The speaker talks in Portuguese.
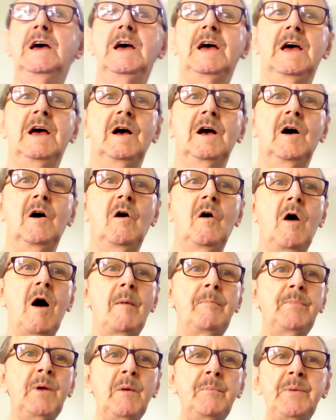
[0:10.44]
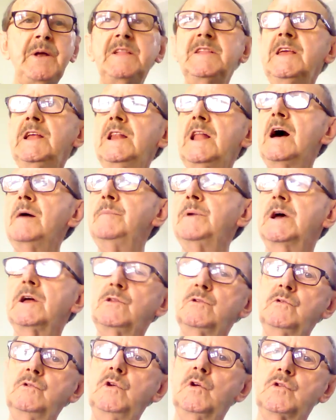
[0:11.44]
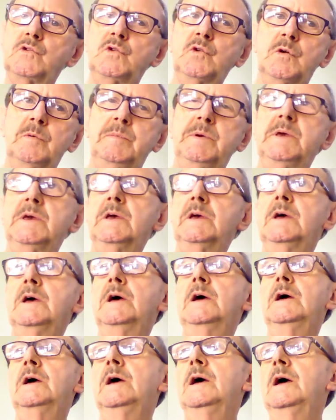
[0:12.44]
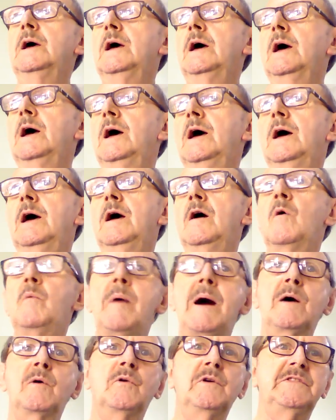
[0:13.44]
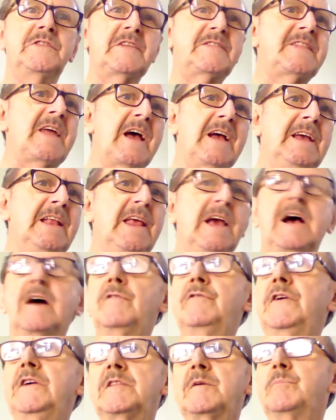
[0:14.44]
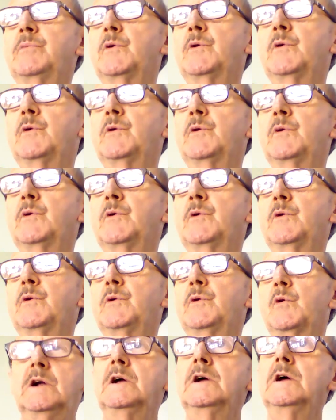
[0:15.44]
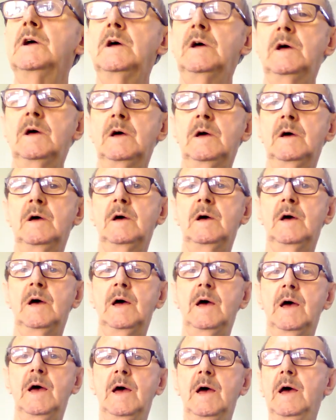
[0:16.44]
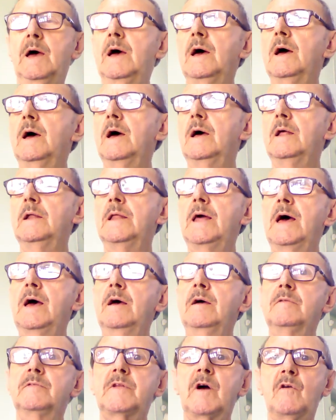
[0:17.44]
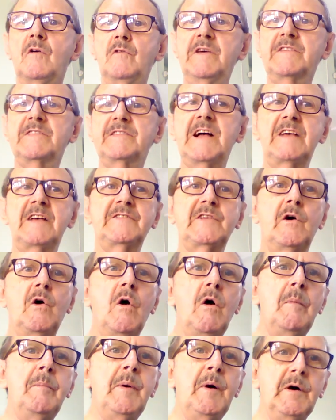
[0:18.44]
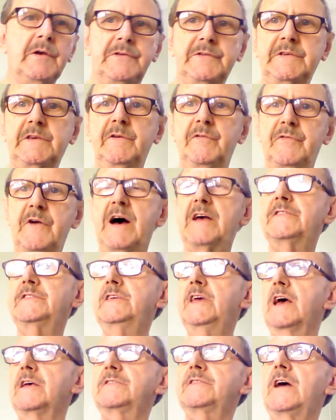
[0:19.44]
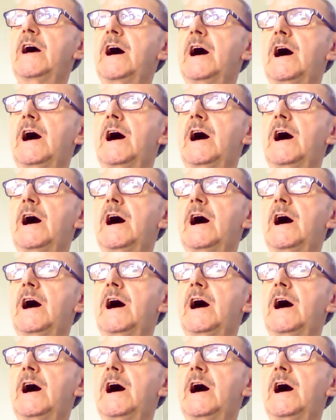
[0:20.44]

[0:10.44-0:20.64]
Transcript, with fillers: É, a própria dinâmica do YouTube é, é, uma coisa técnica, feita por computador. É, né? Talvez lá são robôs que fazem essa